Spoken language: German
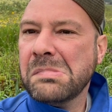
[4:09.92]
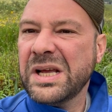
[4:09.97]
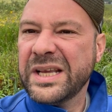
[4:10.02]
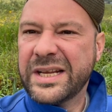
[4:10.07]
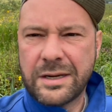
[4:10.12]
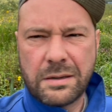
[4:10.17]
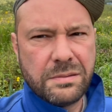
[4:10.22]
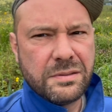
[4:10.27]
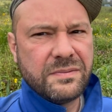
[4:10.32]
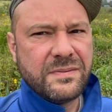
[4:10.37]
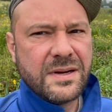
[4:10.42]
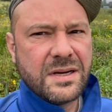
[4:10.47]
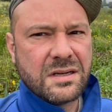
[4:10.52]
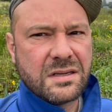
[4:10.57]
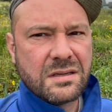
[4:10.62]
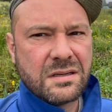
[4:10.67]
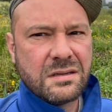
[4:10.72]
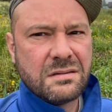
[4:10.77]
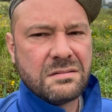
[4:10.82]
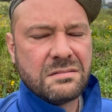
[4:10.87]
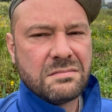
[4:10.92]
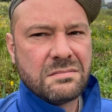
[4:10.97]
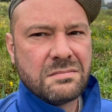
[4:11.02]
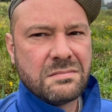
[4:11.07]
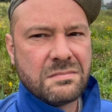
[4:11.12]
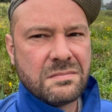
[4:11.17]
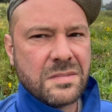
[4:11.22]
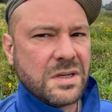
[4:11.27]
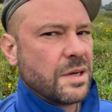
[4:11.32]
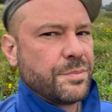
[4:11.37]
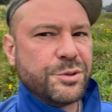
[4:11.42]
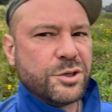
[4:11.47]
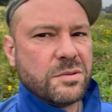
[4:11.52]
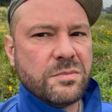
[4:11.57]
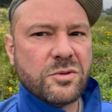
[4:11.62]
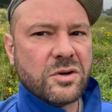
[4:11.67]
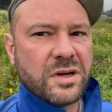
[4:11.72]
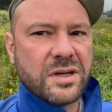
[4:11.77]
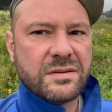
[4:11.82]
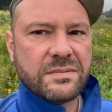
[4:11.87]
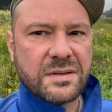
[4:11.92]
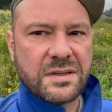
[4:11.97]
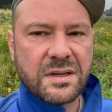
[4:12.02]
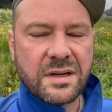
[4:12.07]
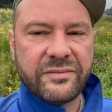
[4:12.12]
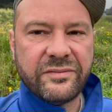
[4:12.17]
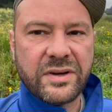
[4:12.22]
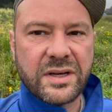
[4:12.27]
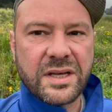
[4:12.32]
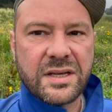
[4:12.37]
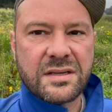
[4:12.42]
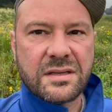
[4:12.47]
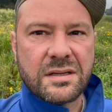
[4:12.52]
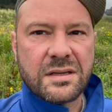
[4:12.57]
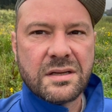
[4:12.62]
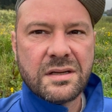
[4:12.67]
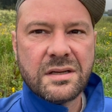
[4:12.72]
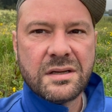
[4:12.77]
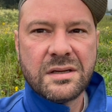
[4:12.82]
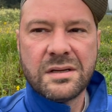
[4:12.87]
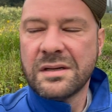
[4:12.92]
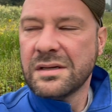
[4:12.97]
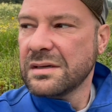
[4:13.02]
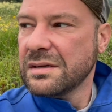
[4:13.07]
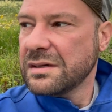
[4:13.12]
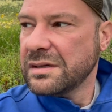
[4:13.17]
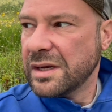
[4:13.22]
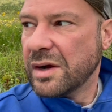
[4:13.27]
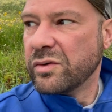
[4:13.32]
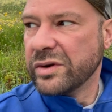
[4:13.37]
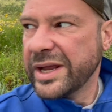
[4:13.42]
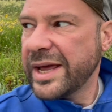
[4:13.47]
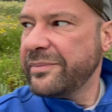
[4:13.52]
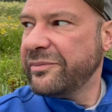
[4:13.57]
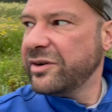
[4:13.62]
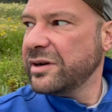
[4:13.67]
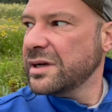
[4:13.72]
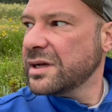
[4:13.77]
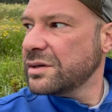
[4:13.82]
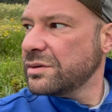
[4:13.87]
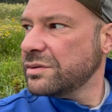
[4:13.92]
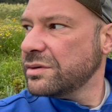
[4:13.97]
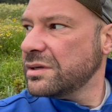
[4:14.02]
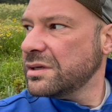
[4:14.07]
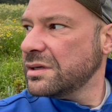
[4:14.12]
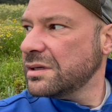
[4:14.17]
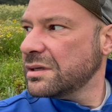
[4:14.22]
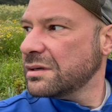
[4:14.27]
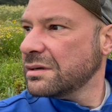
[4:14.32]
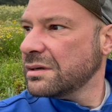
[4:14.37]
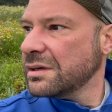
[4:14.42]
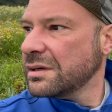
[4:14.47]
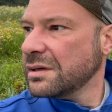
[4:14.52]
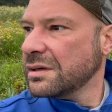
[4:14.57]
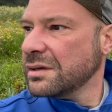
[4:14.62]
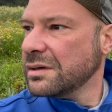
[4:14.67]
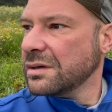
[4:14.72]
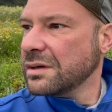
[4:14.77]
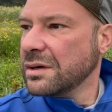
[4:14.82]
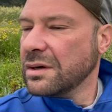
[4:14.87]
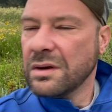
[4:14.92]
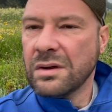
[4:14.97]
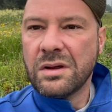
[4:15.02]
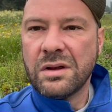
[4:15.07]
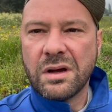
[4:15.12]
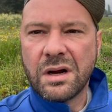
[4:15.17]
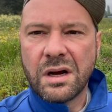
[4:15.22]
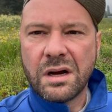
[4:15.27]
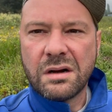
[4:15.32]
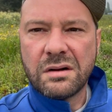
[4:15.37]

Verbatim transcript: Ich glaube, das war's. Ich habe bestimmt noch ein, zwei Sachen vergessen. Ja, und Äpfel natürlich. Ja,